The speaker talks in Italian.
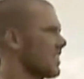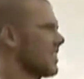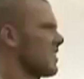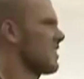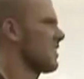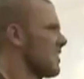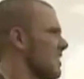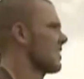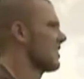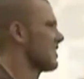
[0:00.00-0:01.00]
Dom.
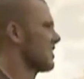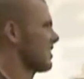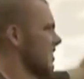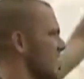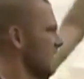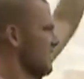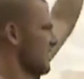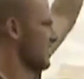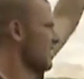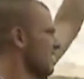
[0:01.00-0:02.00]
È
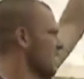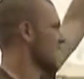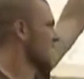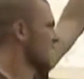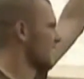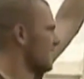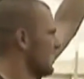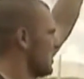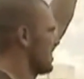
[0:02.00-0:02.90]
un progetto molto